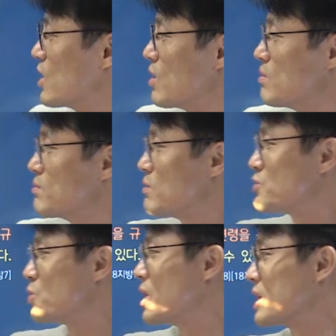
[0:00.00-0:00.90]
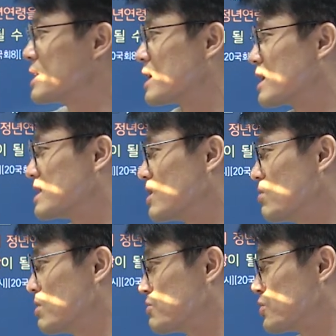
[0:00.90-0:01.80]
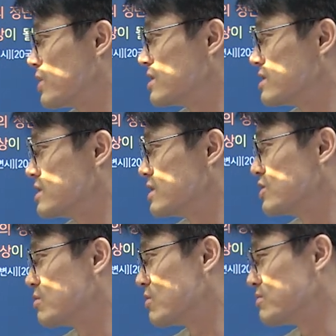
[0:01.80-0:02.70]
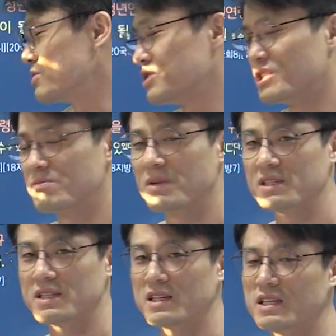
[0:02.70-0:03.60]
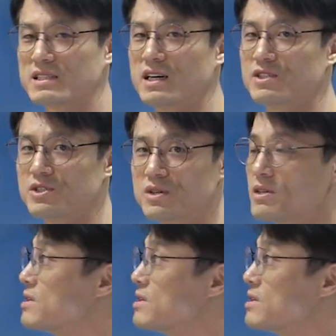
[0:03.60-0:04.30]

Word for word: 헌법 조항이니까 이제 헌법 조항은 이원 법률 심판 대상이 되지 않죠.